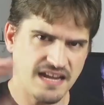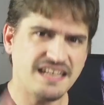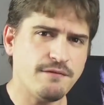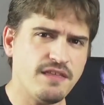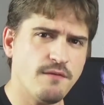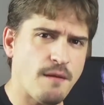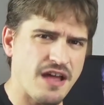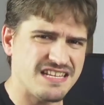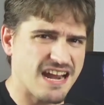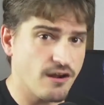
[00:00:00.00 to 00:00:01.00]
este vídeo vamos
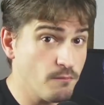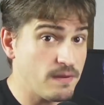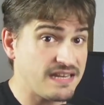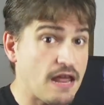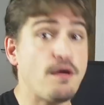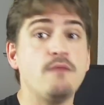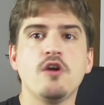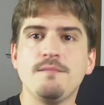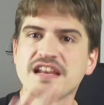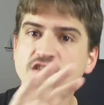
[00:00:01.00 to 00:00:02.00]
a echarle un vistazo al
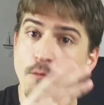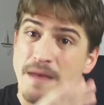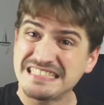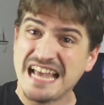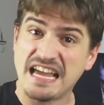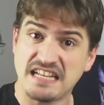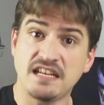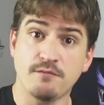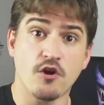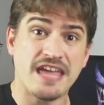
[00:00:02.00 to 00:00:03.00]
movimiento más
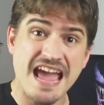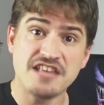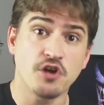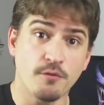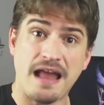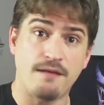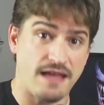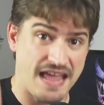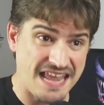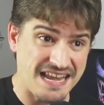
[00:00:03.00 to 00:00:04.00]
agresivo que ha hecho
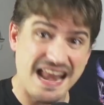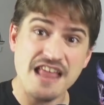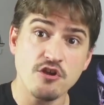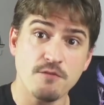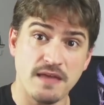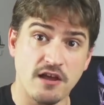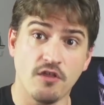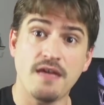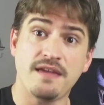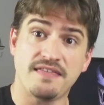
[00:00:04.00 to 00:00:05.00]
Valve en el año y pico
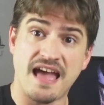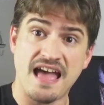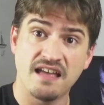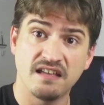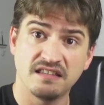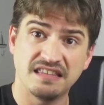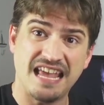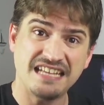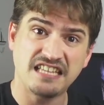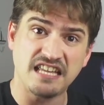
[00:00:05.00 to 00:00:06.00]
de vida
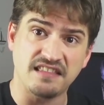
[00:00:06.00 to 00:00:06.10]
de Steam